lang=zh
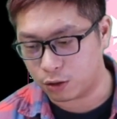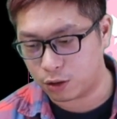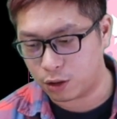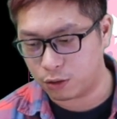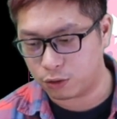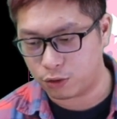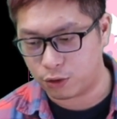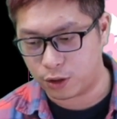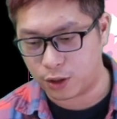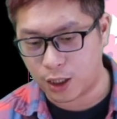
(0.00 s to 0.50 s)
所以
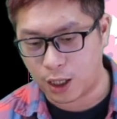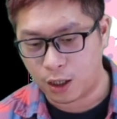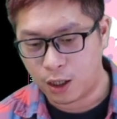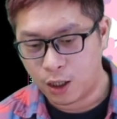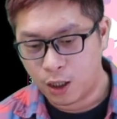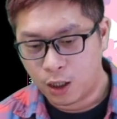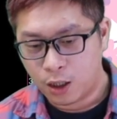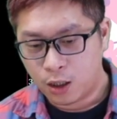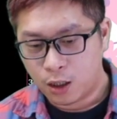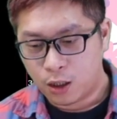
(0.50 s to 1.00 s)
我觉得像
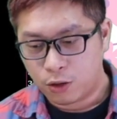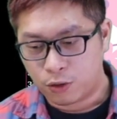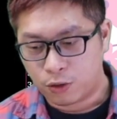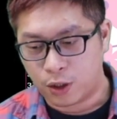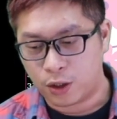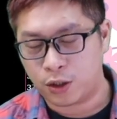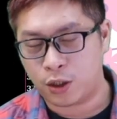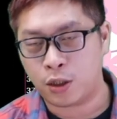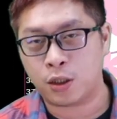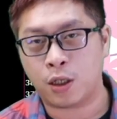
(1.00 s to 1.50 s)

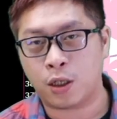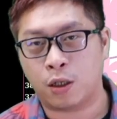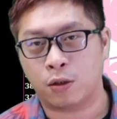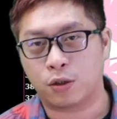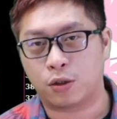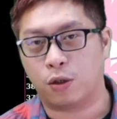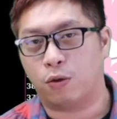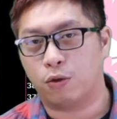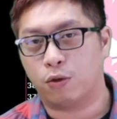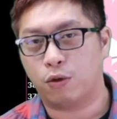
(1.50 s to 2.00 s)
元金这样
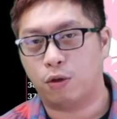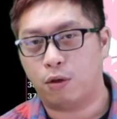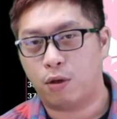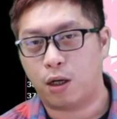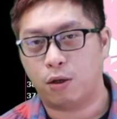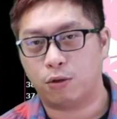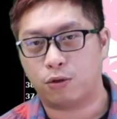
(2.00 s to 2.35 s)
走弱的话，